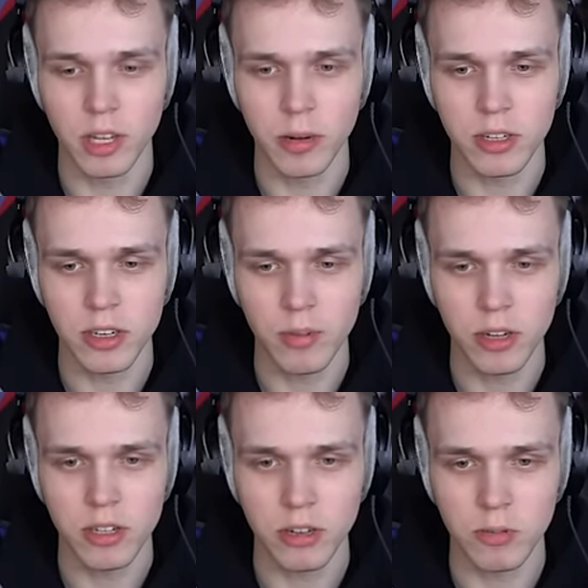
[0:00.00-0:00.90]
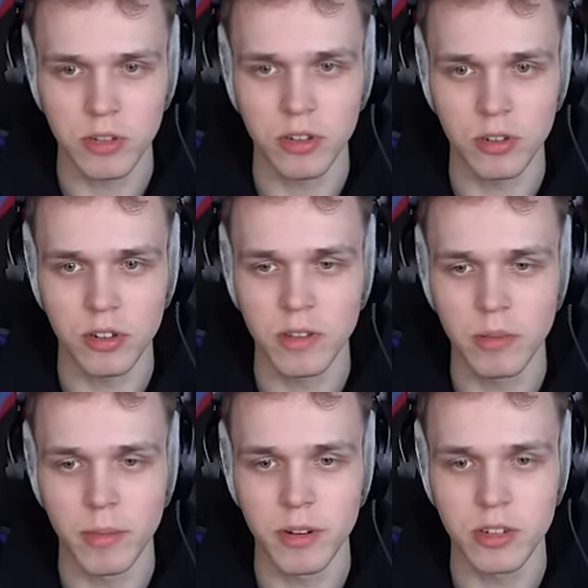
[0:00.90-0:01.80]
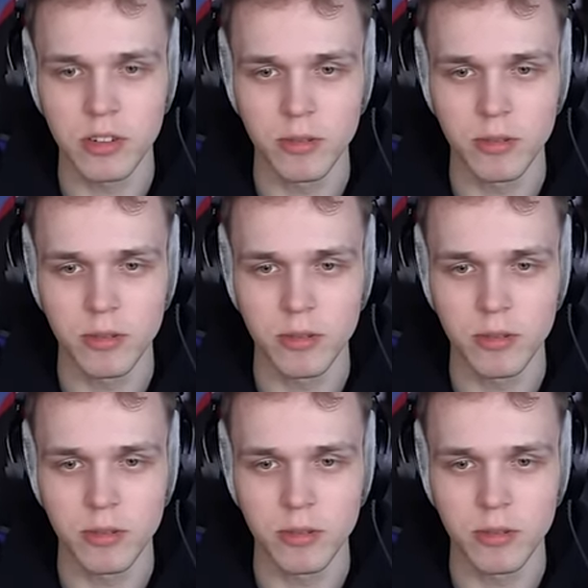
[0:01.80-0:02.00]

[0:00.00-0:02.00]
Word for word: Ej, dobra, czy ja mogę ci jakoś przeszkodzić w tym momencie?